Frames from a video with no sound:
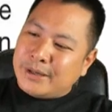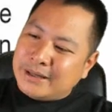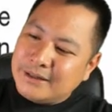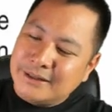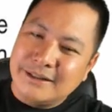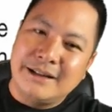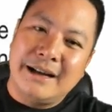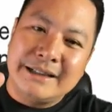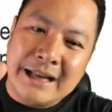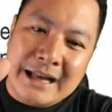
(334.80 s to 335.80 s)
eh.
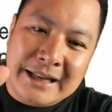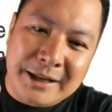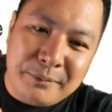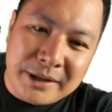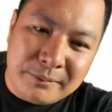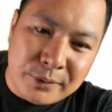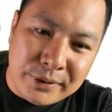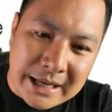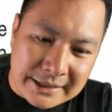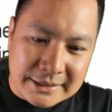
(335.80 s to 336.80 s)
Nakalabel po
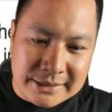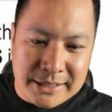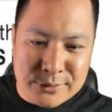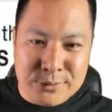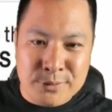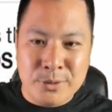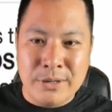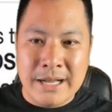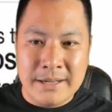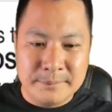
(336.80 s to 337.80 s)
yan. Nandali, zoom ko
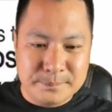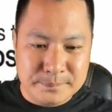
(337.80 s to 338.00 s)
ha.